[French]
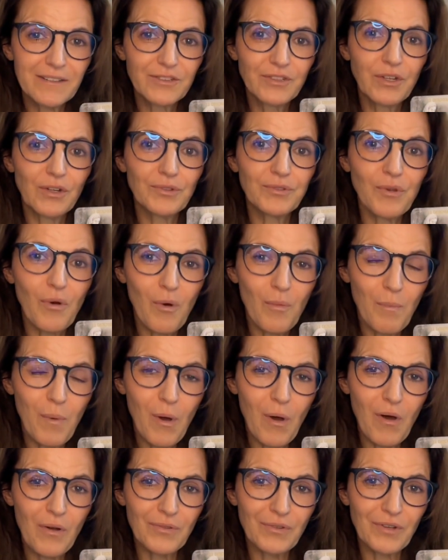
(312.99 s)

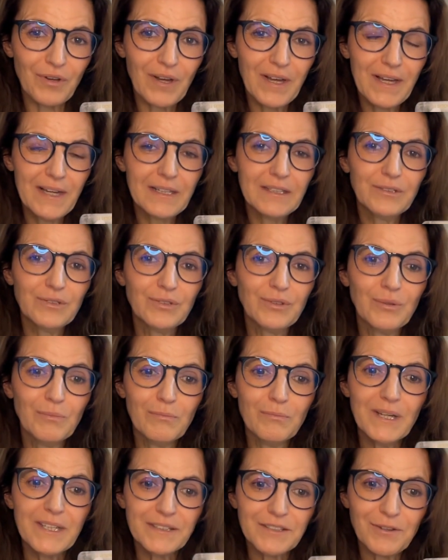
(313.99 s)
d'entreprendre, de
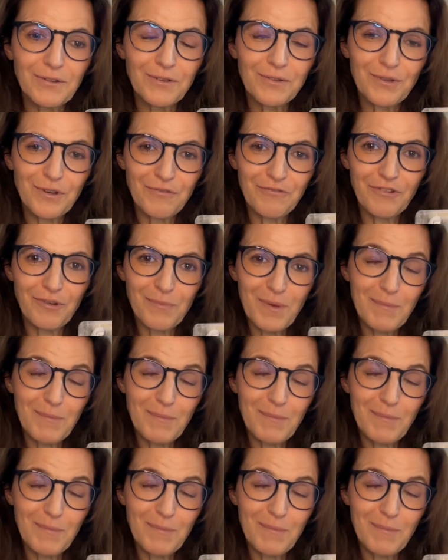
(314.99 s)
mettre en œuvre.